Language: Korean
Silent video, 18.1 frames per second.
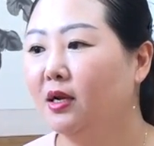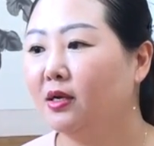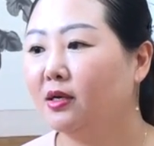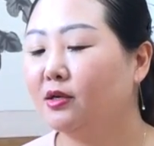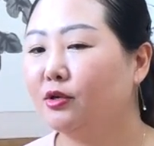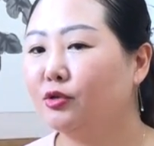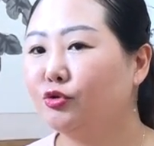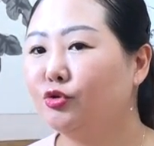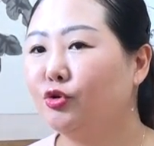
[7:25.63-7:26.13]

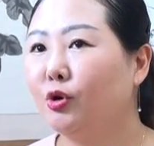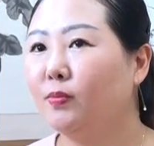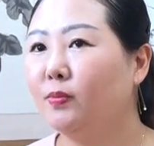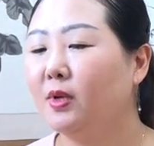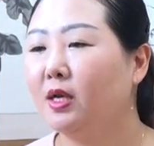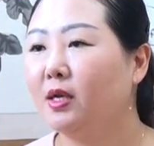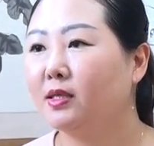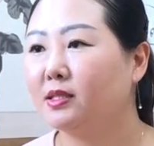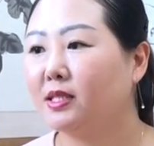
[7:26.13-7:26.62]
그런 수업
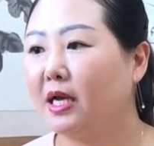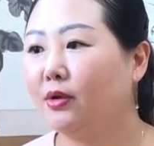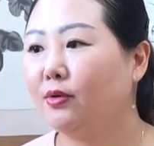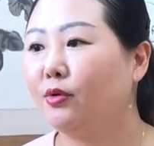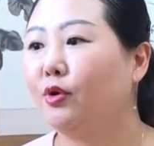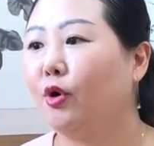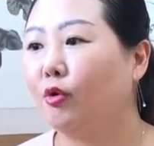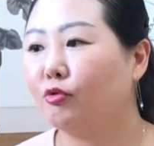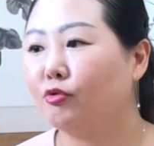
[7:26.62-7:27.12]

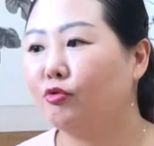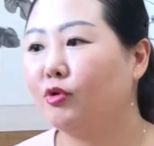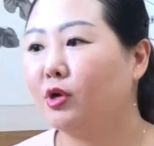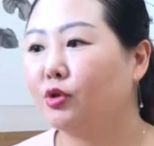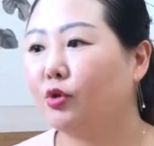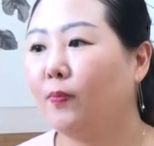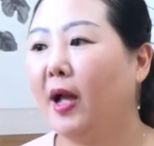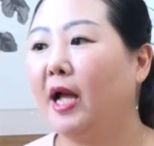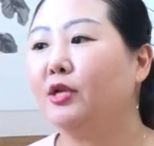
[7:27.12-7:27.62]
자료
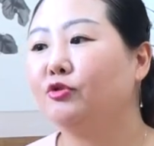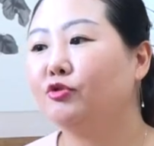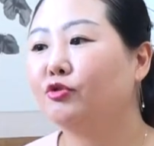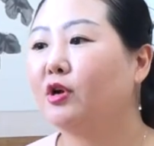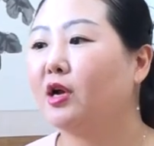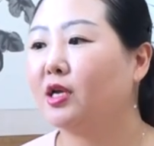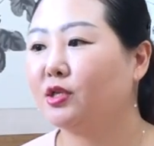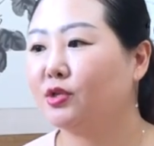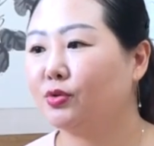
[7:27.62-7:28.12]
연구와 또
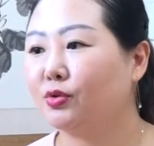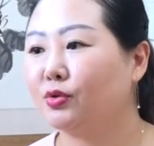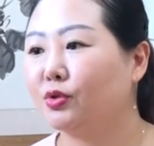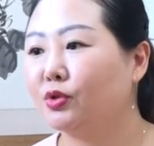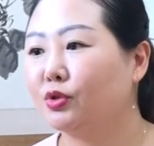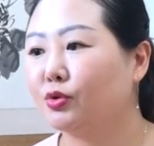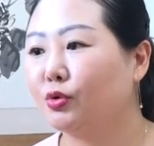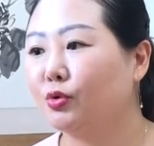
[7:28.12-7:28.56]
반주까지도